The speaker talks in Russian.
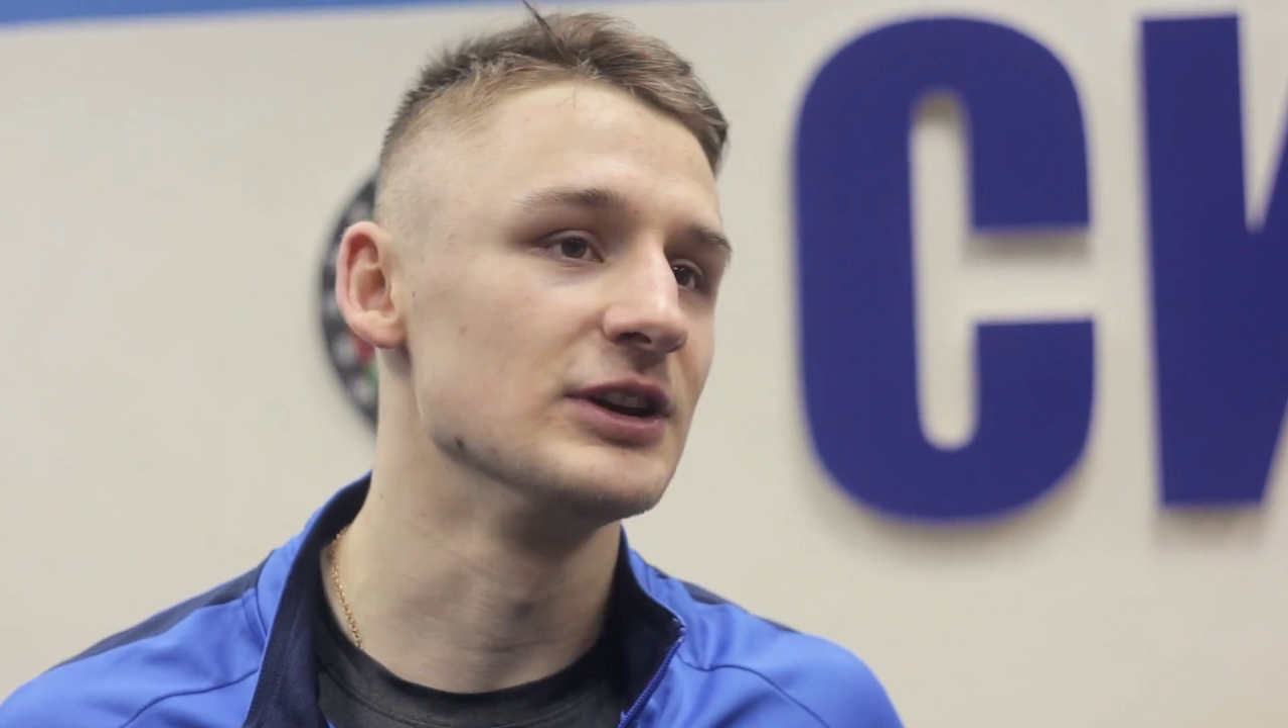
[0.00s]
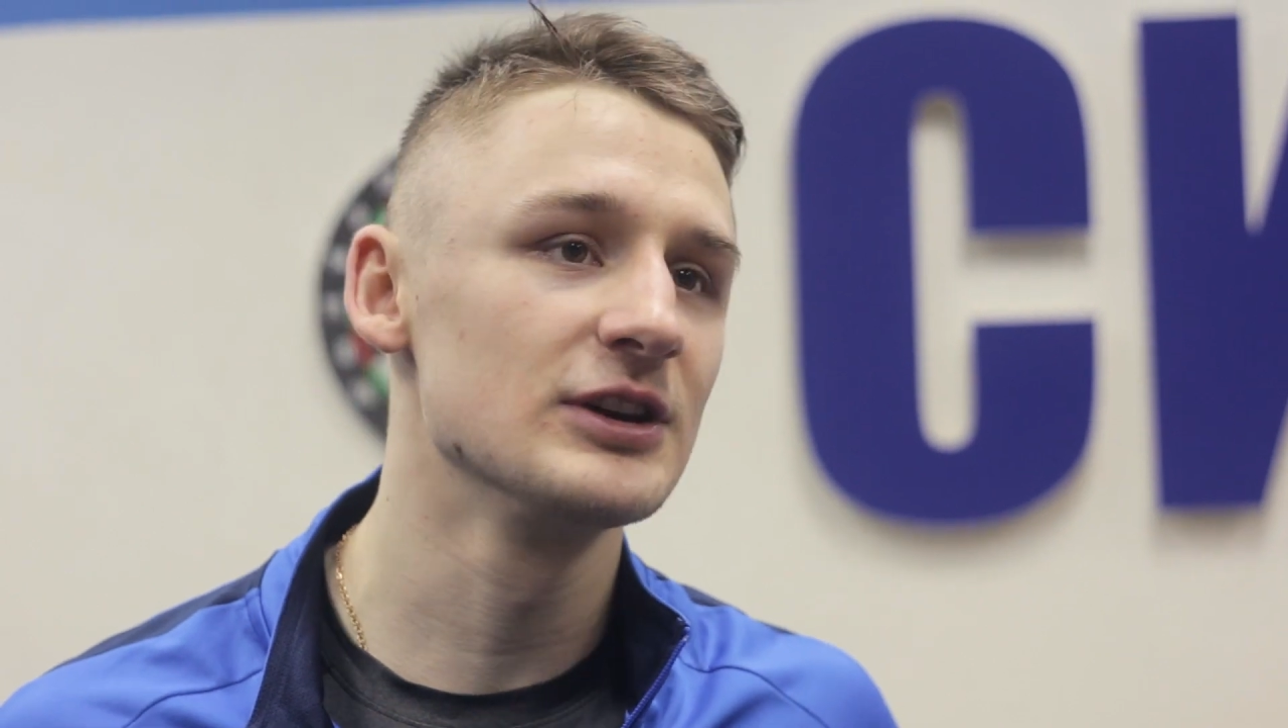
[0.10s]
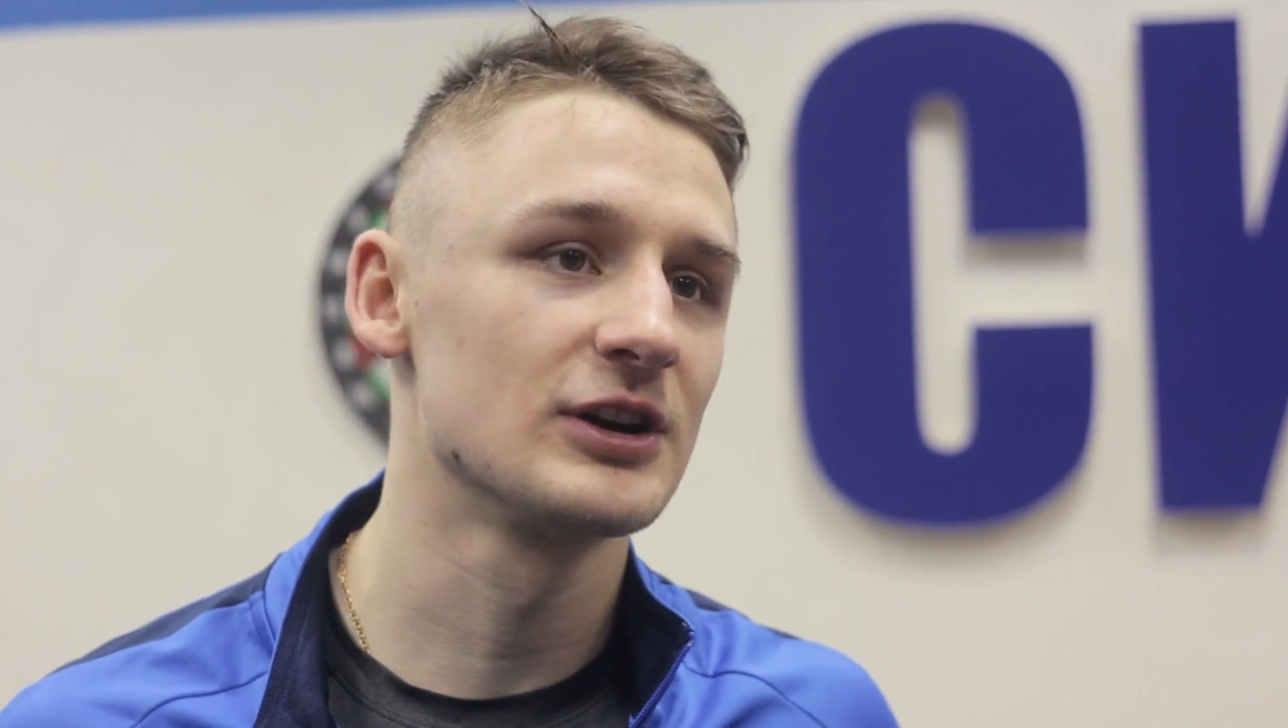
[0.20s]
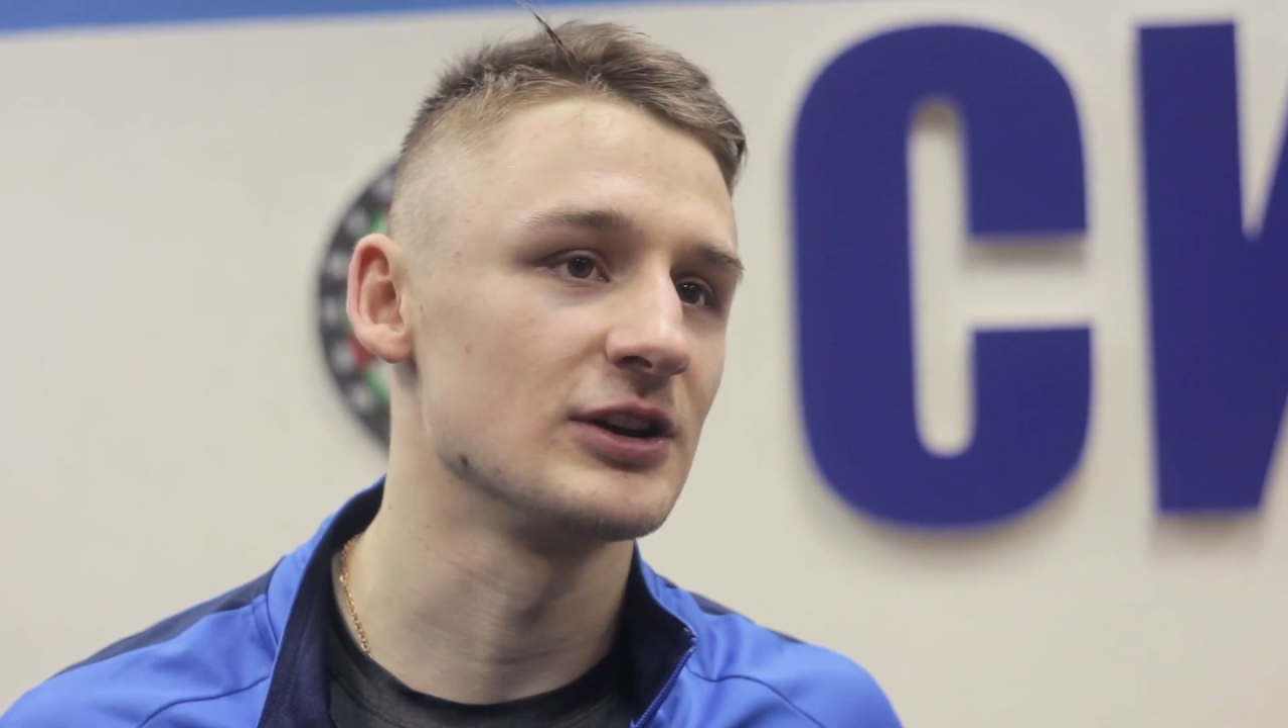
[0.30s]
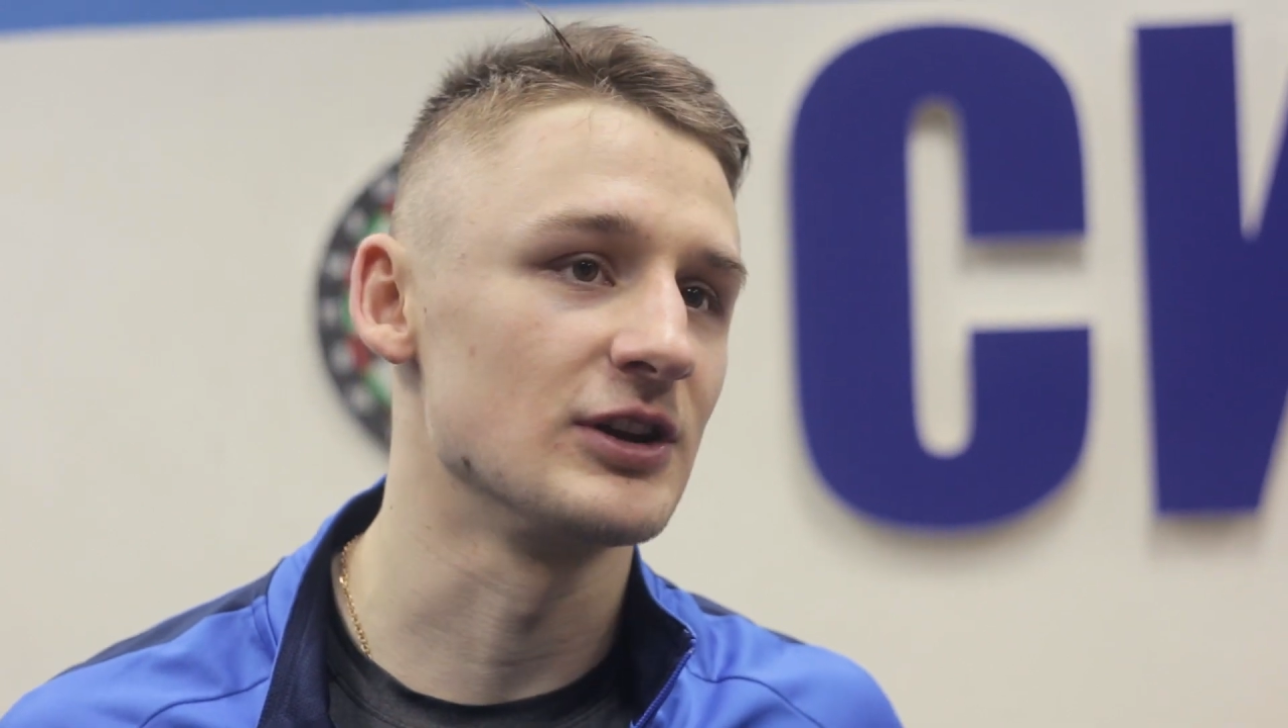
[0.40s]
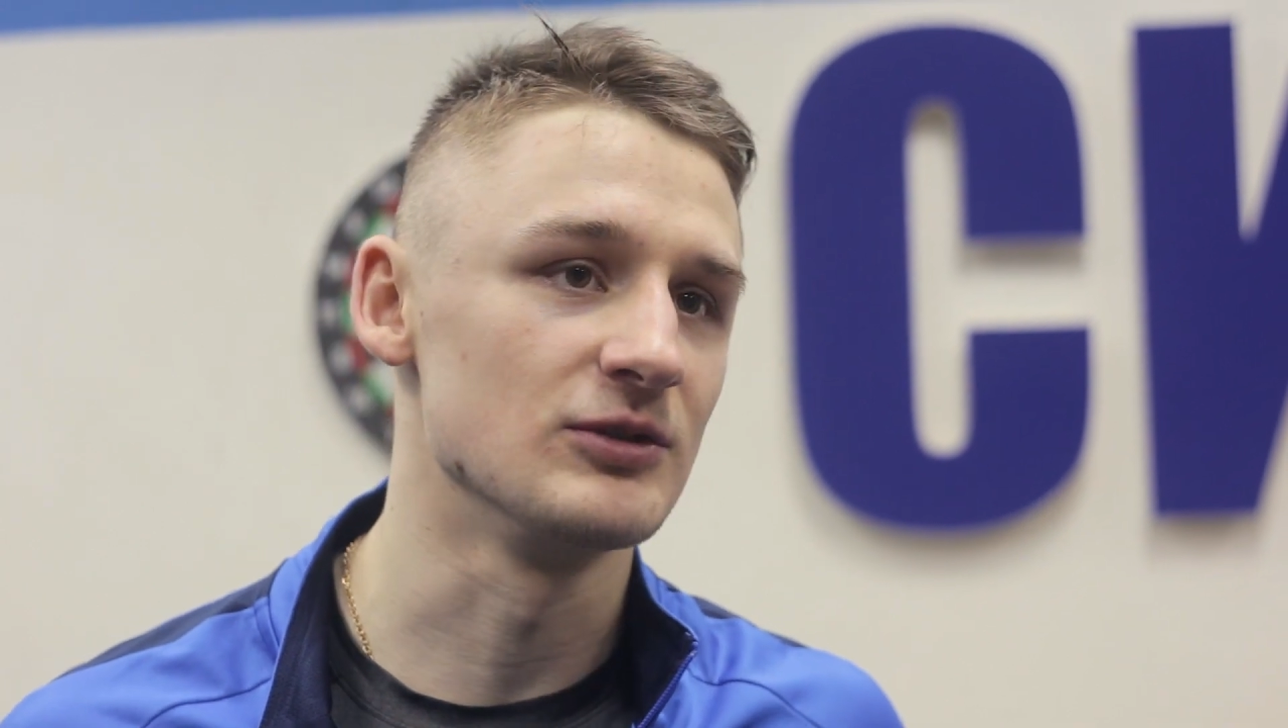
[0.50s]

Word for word: играх она